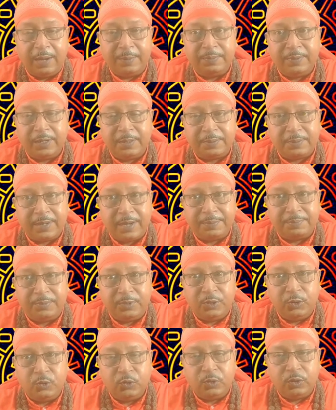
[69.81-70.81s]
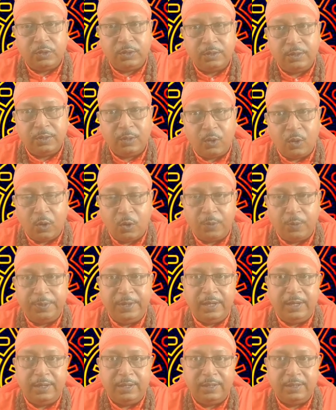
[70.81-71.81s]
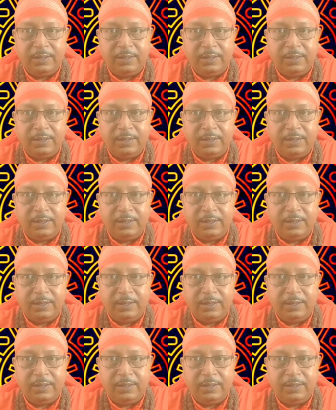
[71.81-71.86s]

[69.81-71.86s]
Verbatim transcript: আপনার প্রাপ্তিযোগ হবে